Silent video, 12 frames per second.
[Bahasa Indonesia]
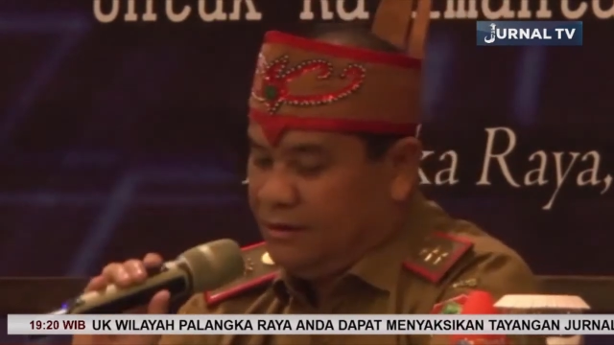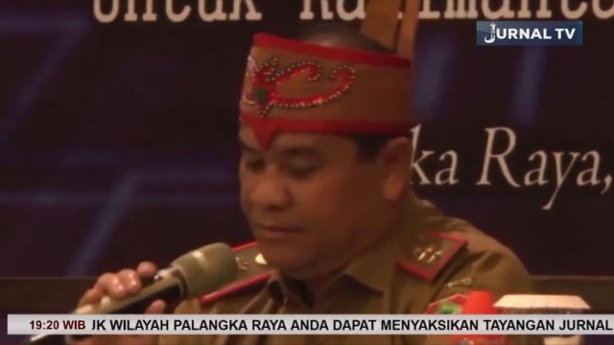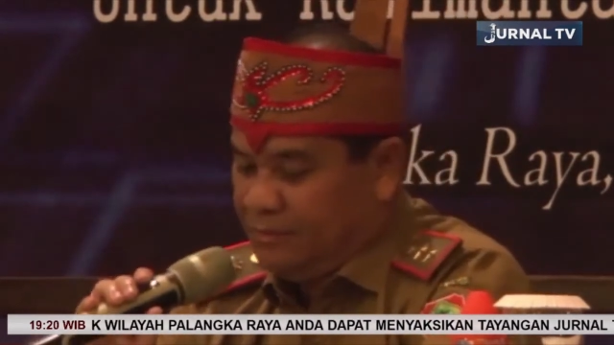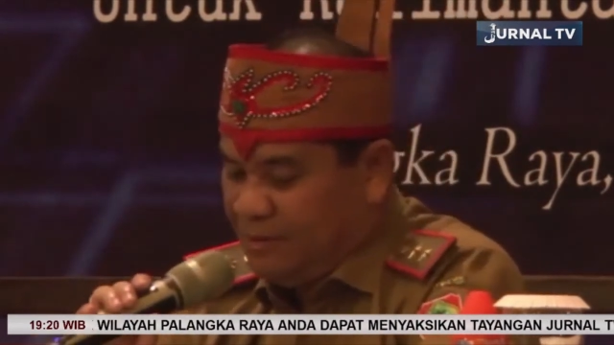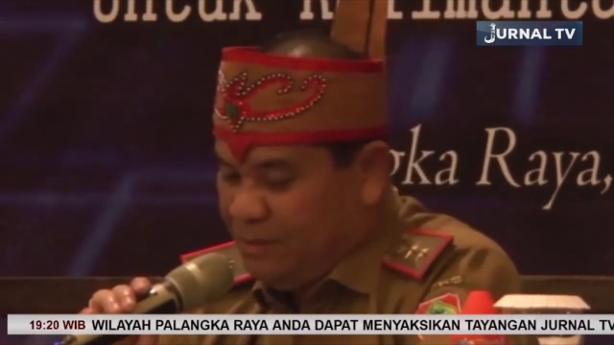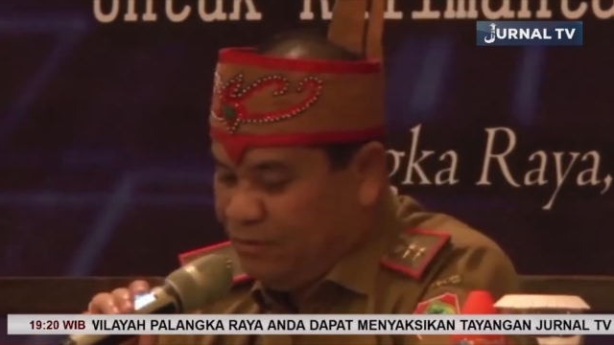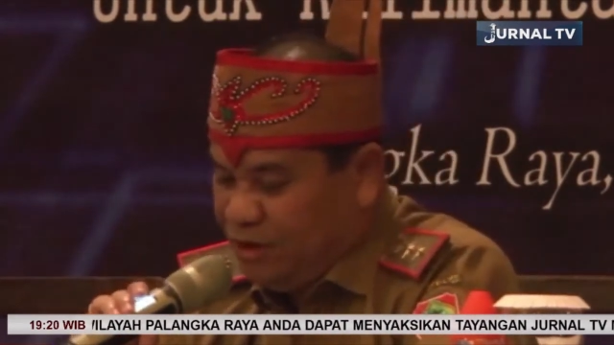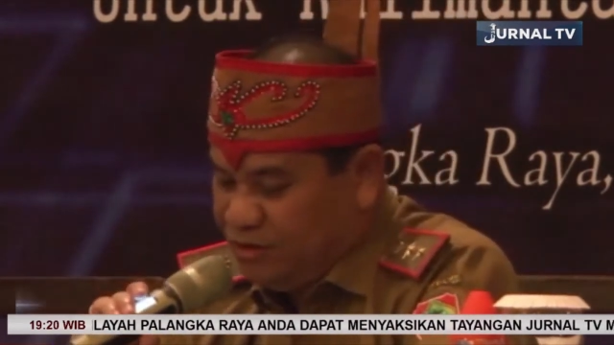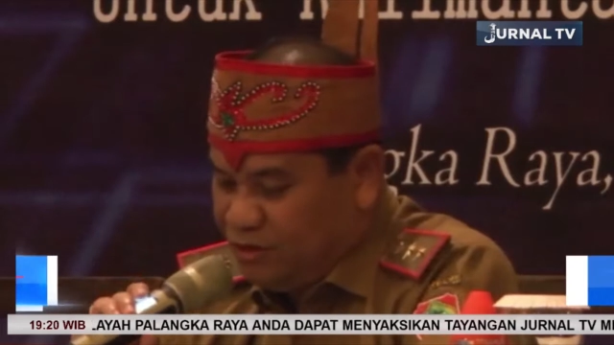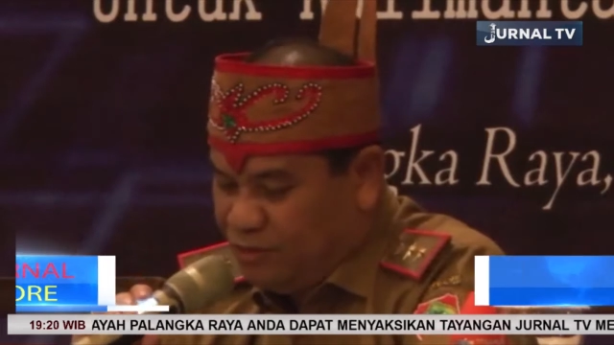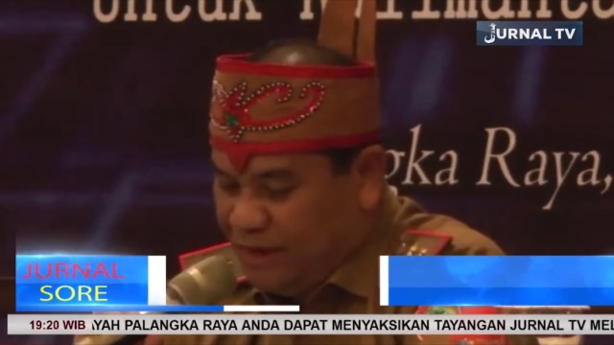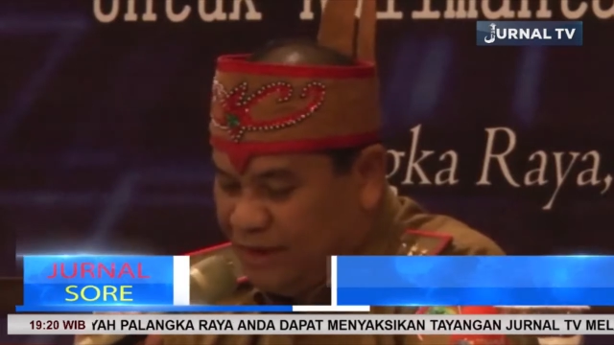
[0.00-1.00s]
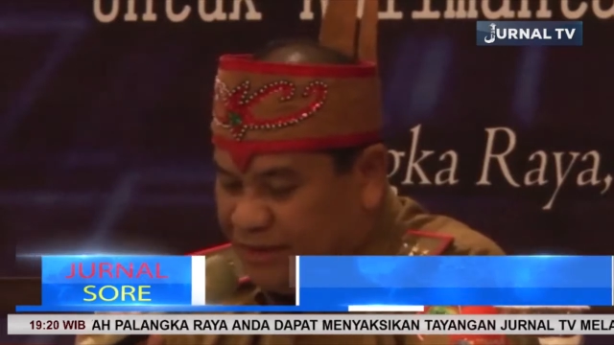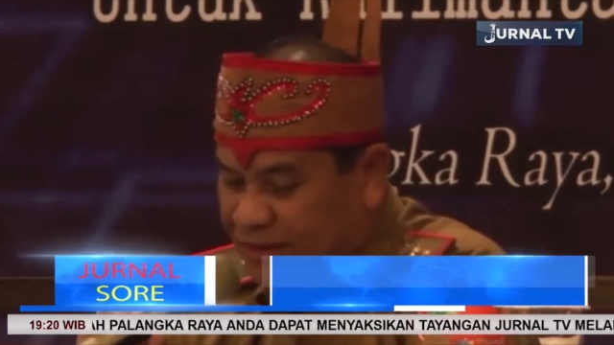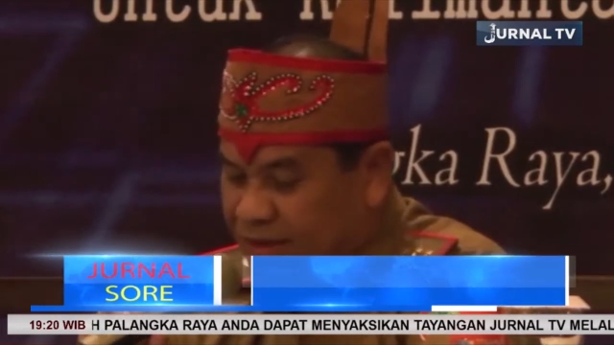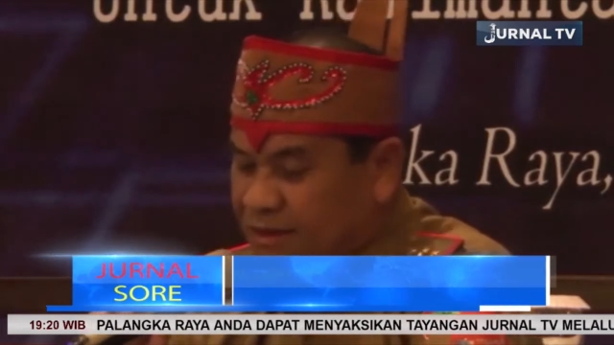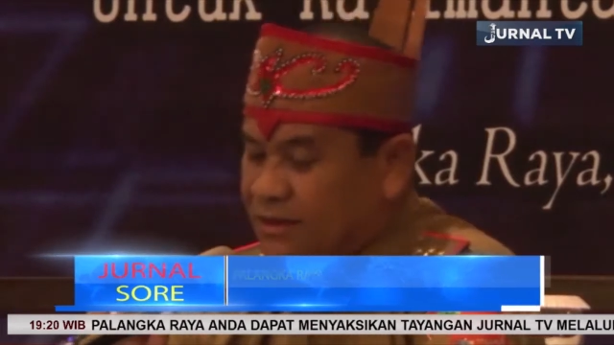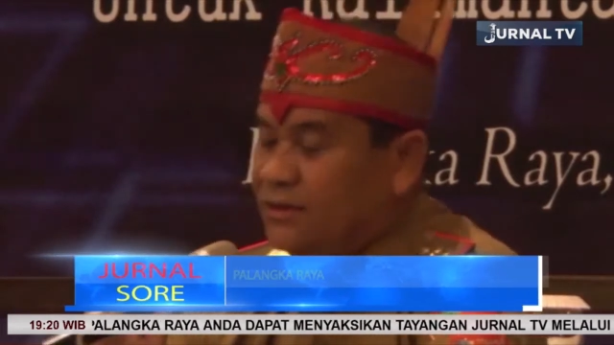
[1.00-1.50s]
Bapak Ibu yang saya hormati,
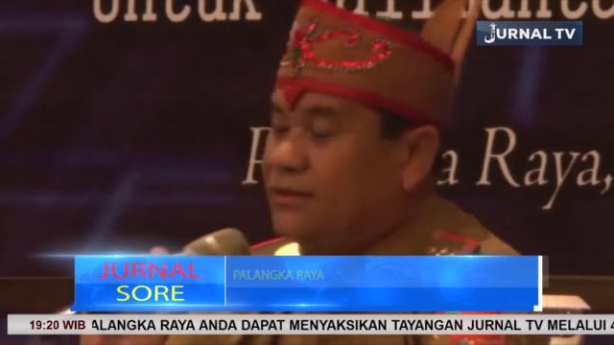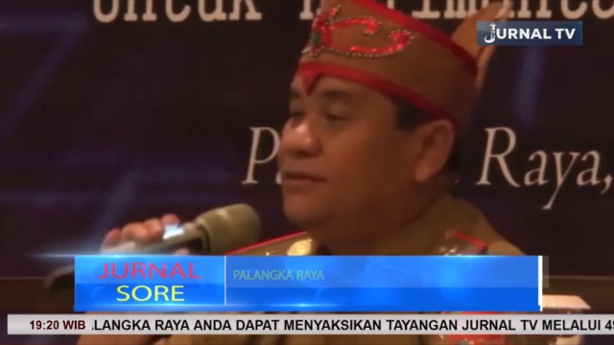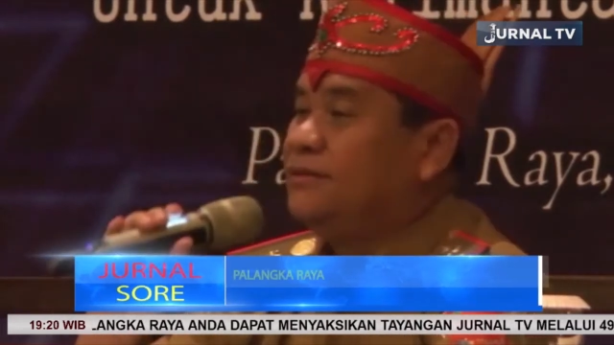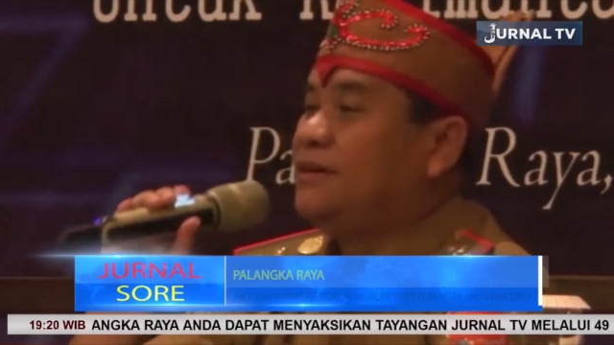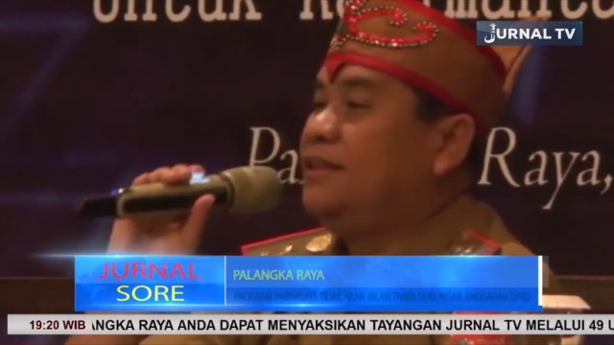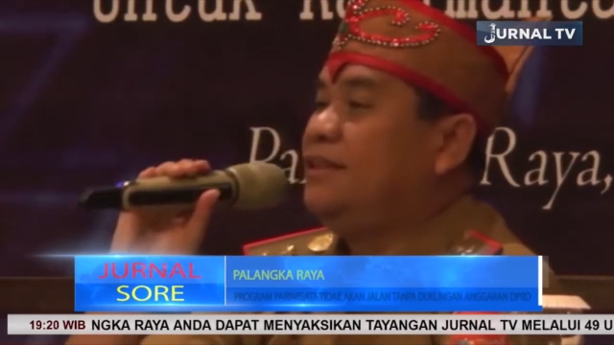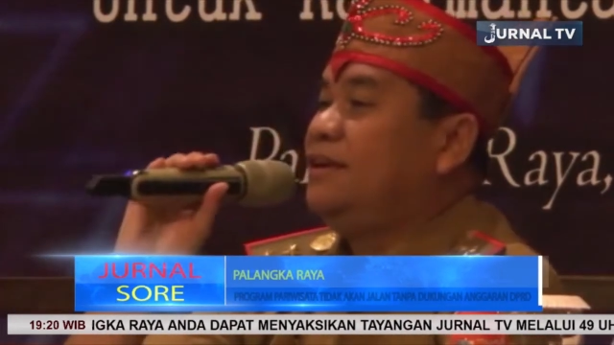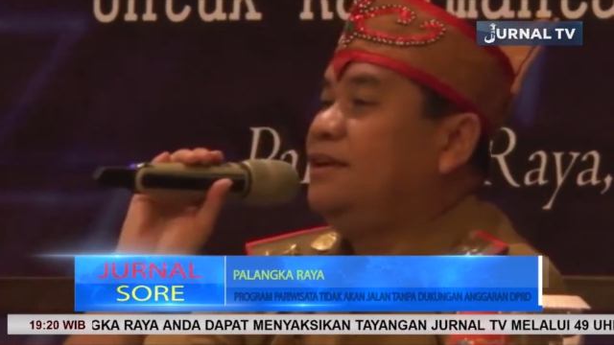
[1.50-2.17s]
kaitan